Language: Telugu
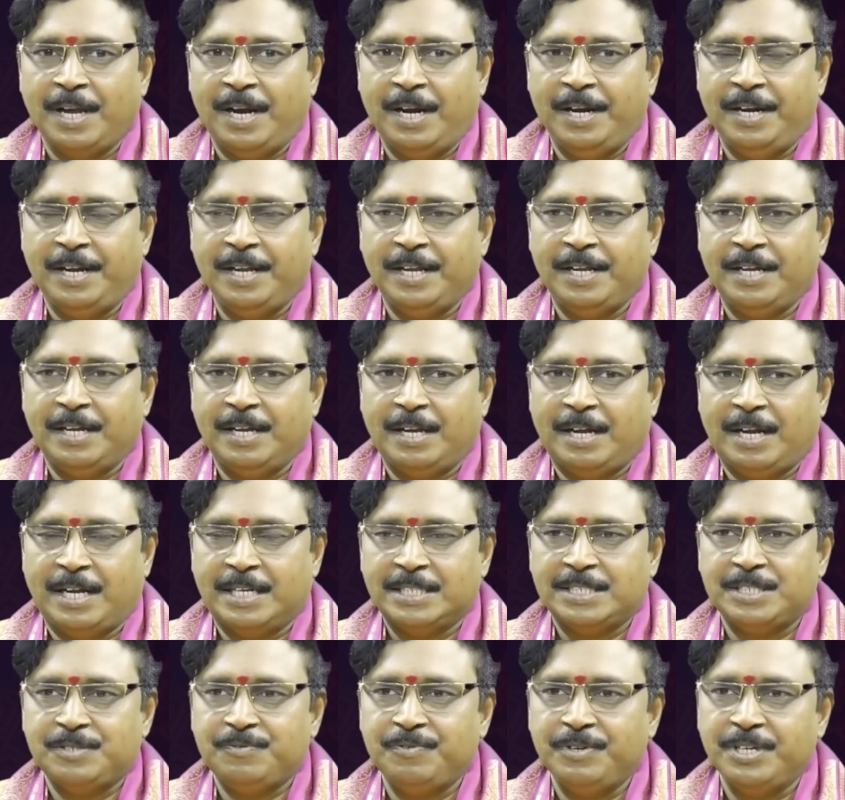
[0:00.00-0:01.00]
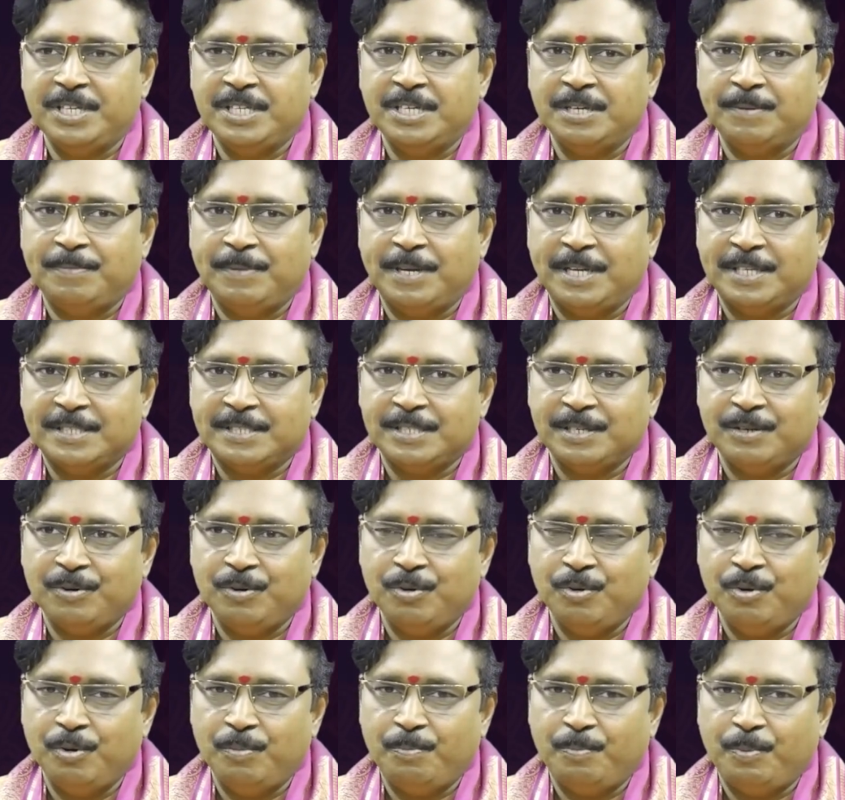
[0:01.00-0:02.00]
అంటే ఆశ్వీజ
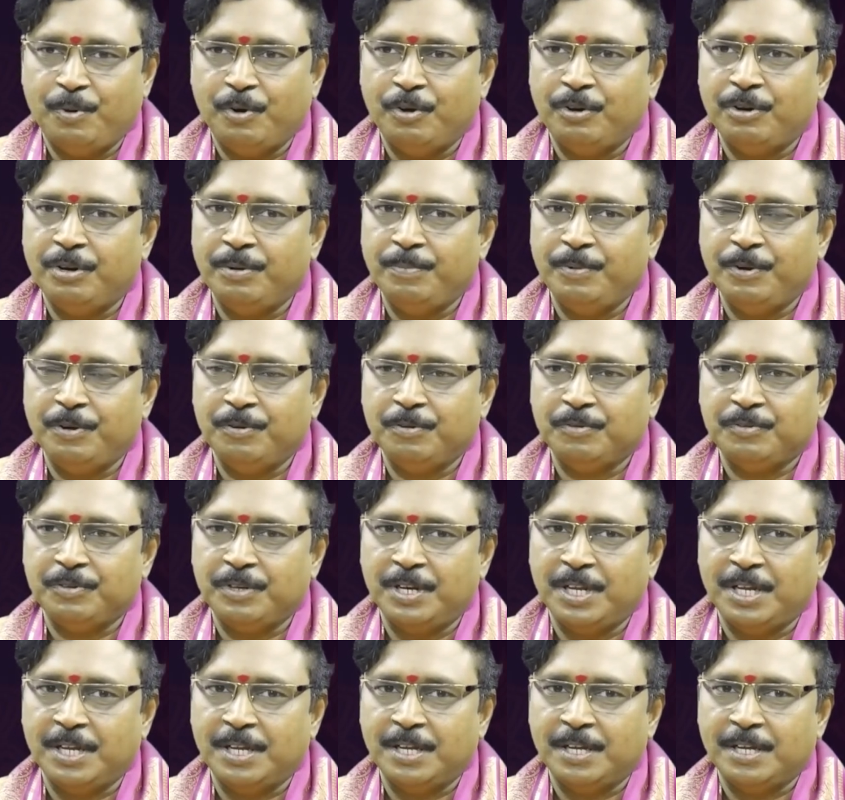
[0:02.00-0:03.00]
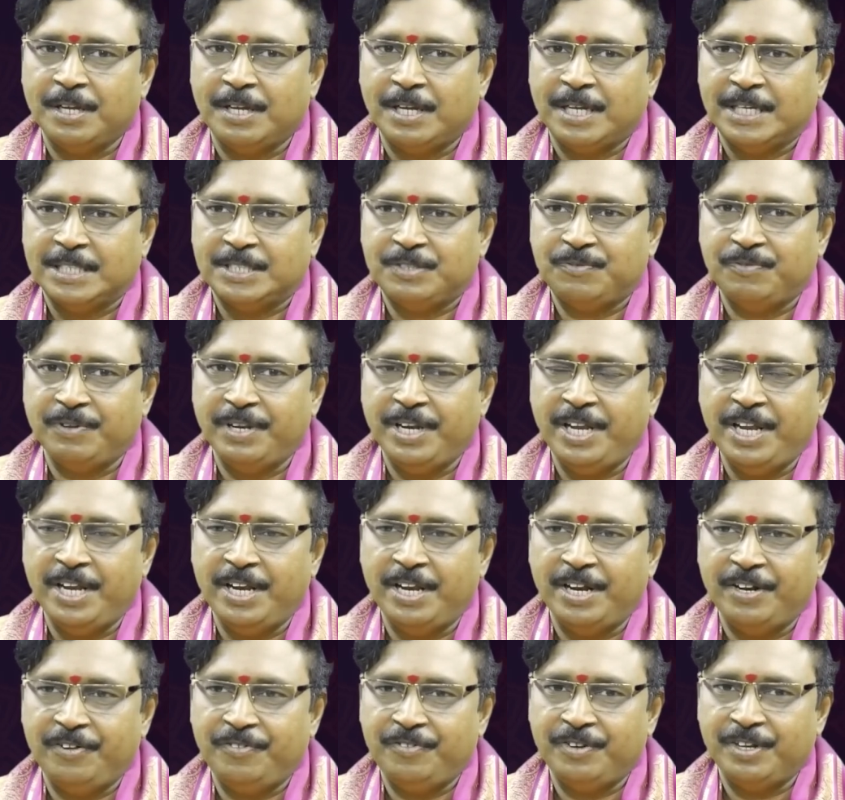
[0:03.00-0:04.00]
మాసంలో పౌర్ణమి రోజున అశ్వనీ
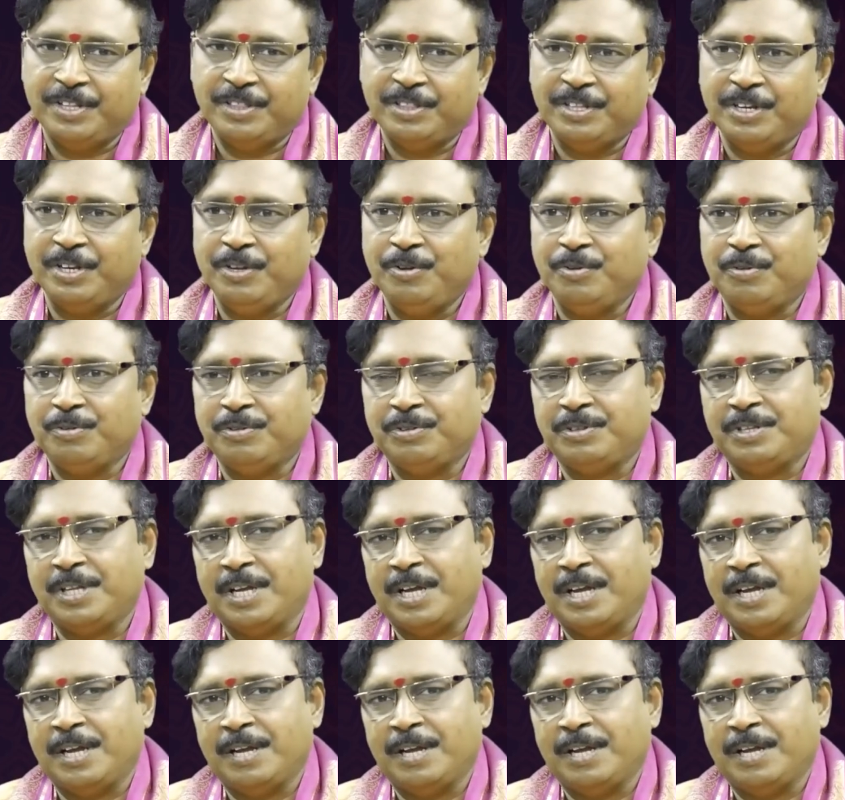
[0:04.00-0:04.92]
నక్షత్రయుక్త